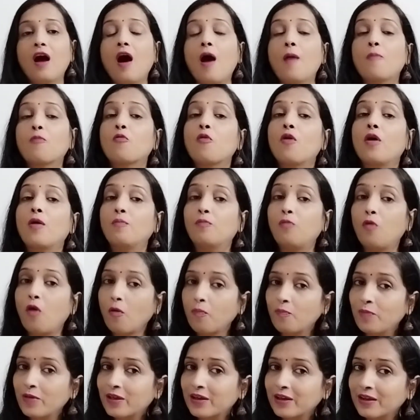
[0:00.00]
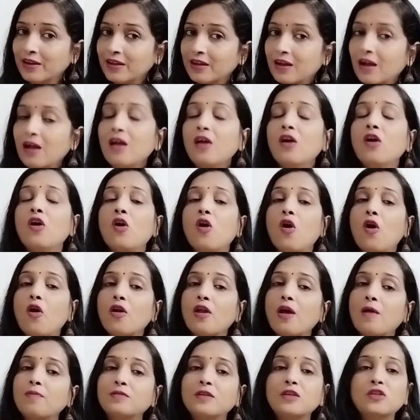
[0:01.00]
आपको अनब्लॉक भी करेगा और
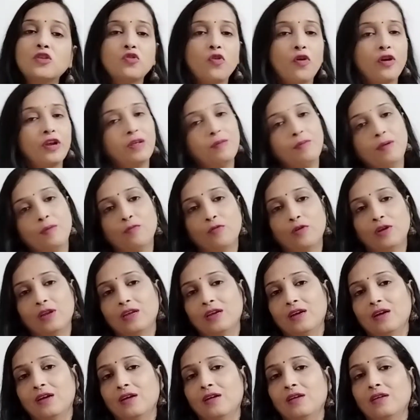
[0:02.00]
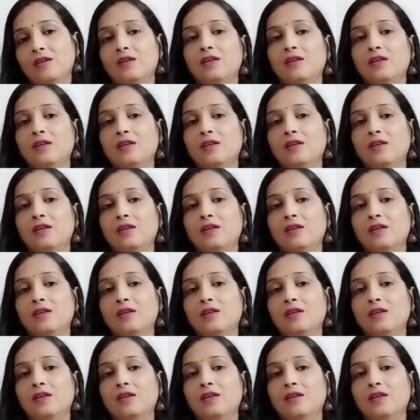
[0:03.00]
आपसे सॉरी भी बोलेगा